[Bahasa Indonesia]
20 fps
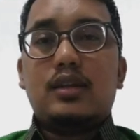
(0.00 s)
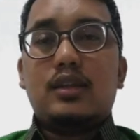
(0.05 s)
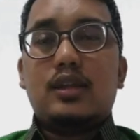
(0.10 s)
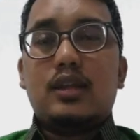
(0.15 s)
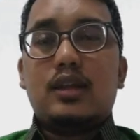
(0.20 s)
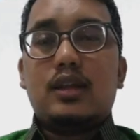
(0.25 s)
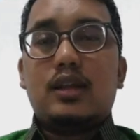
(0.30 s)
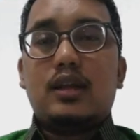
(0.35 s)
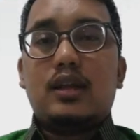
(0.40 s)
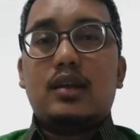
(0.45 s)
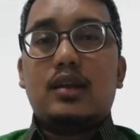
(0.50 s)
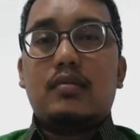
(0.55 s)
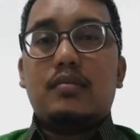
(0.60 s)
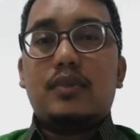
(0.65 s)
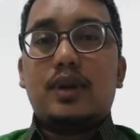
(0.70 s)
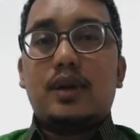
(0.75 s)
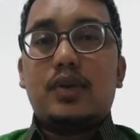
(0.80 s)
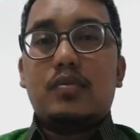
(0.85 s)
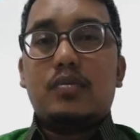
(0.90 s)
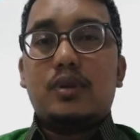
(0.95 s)
kita
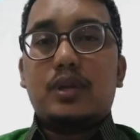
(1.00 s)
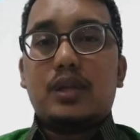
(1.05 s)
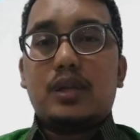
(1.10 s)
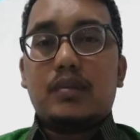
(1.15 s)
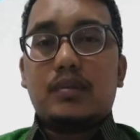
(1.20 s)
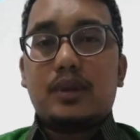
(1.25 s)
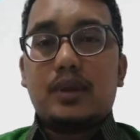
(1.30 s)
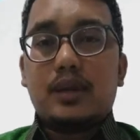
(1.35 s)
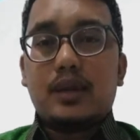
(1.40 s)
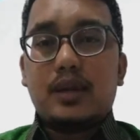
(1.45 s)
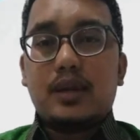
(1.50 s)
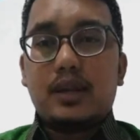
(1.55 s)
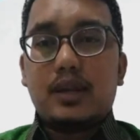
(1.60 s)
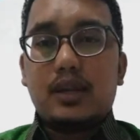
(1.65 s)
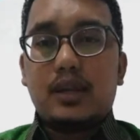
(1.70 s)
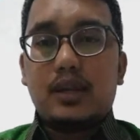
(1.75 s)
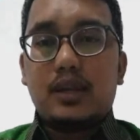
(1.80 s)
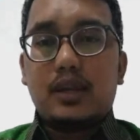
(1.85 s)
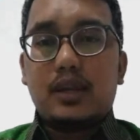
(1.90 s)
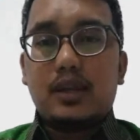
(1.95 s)
baru pertama
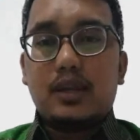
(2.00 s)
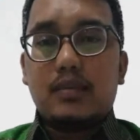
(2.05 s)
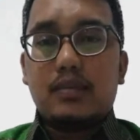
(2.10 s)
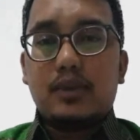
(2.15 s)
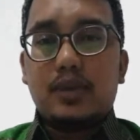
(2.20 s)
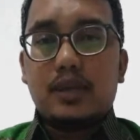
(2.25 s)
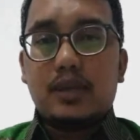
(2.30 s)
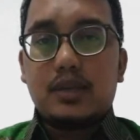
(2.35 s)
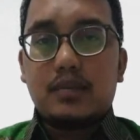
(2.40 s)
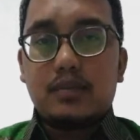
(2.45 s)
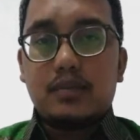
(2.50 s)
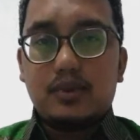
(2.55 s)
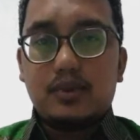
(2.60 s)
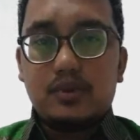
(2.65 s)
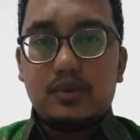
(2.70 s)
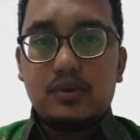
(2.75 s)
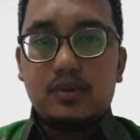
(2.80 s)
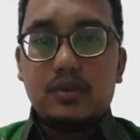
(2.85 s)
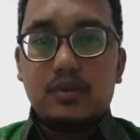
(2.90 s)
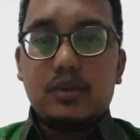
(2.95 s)
kali
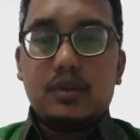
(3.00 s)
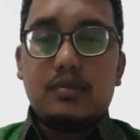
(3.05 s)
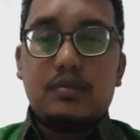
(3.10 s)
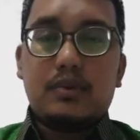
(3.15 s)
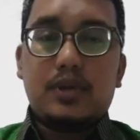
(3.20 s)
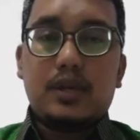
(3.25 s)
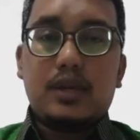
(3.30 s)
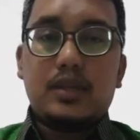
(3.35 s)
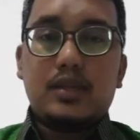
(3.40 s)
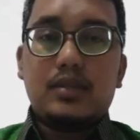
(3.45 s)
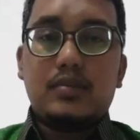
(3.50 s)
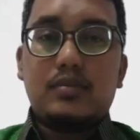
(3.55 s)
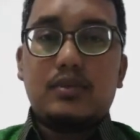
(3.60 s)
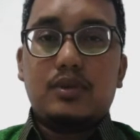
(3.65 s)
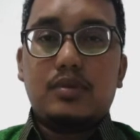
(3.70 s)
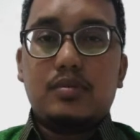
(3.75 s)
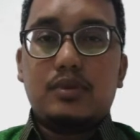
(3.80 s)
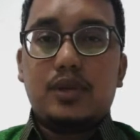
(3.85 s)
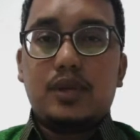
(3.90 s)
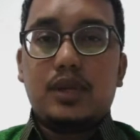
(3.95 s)
bertemu yang mana
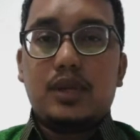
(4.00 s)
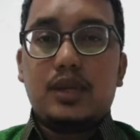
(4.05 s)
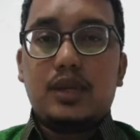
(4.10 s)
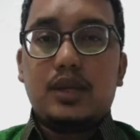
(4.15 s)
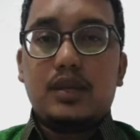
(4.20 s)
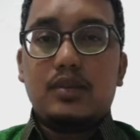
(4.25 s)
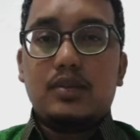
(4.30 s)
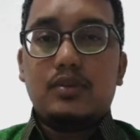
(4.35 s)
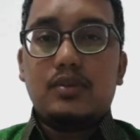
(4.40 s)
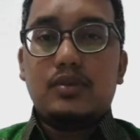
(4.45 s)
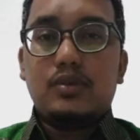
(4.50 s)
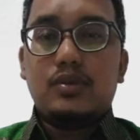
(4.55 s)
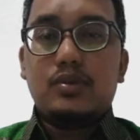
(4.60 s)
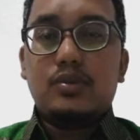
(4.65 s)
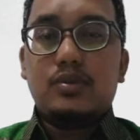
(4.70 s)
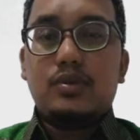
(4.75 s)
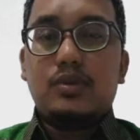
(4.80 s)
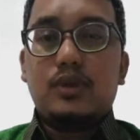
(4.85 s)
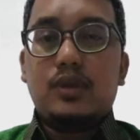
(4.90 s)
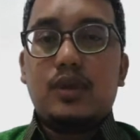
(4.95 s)
sebelumnya di kelas
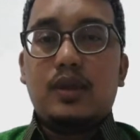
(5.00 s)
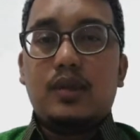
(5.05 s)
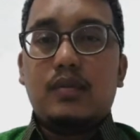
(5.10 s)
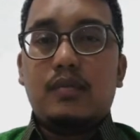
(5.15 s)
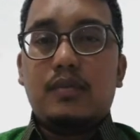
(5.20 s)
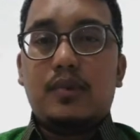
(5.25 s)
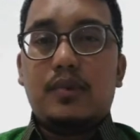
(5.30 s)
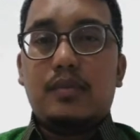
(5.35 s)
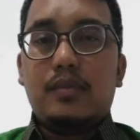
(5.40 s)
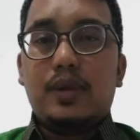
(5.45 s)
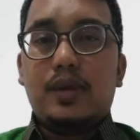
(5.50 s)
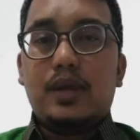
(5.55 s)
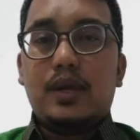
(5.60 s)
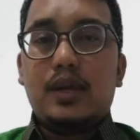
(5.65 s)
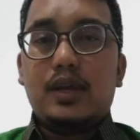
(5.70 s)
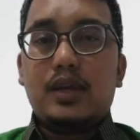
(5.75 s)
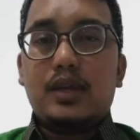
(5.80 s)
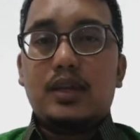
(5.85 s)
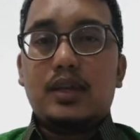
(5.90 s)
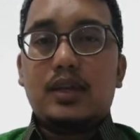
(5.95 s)
7
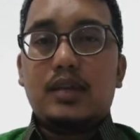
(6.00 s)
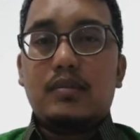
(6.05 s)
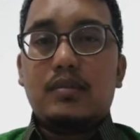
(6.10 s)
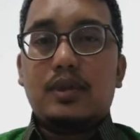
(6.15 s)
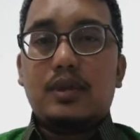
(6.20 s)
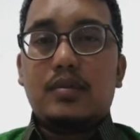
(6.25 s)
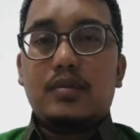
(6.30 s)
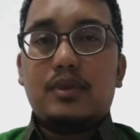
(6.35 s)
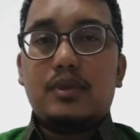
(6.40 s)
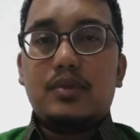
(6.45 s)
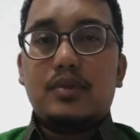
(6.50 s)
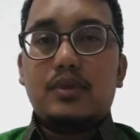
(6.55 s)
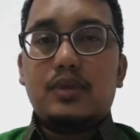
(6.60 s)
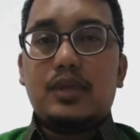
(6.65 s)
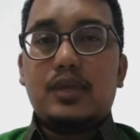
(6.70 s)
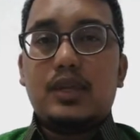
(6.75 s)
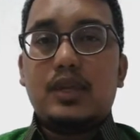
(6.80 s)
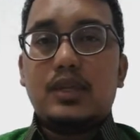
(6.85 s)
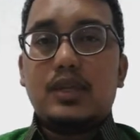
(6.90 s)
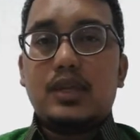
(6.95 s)
Bapak tidak pernah
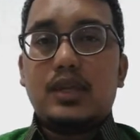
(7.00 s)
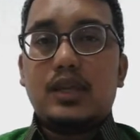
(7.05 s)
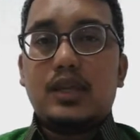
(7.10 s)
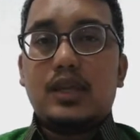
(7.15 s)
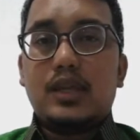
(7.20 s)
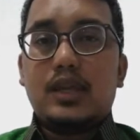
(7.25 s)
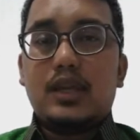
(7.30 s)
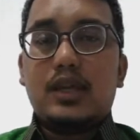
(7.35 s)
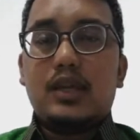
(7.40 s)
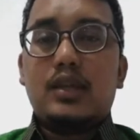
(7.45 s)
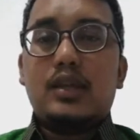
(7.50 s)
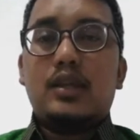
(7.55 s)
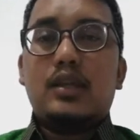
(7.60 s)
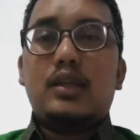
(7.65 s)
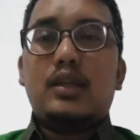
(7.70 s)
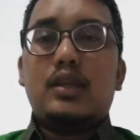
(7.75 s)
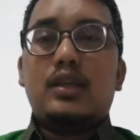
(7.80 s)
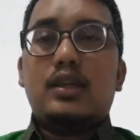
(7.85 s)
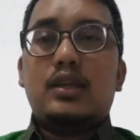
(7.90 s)
masuk di kelas kalian.